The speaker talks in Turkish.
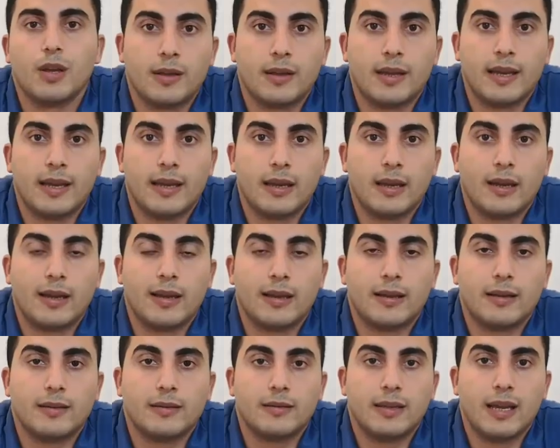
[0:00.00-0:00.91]
E,
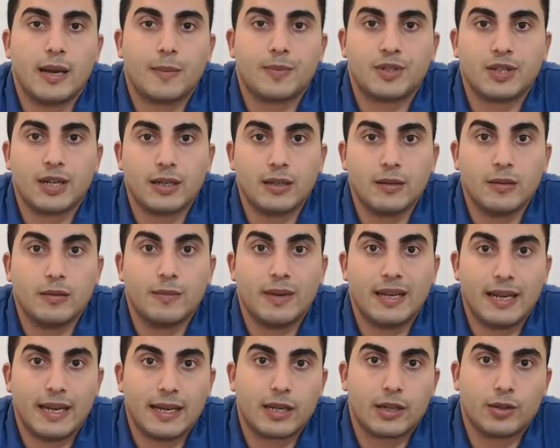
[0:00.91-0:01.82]
ne yapacağını
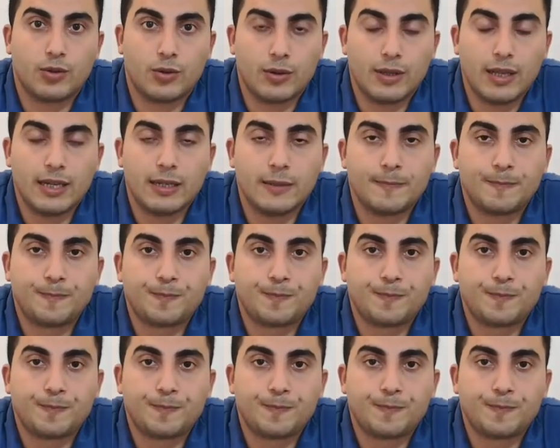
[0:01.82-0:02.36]
merak ediyorlar.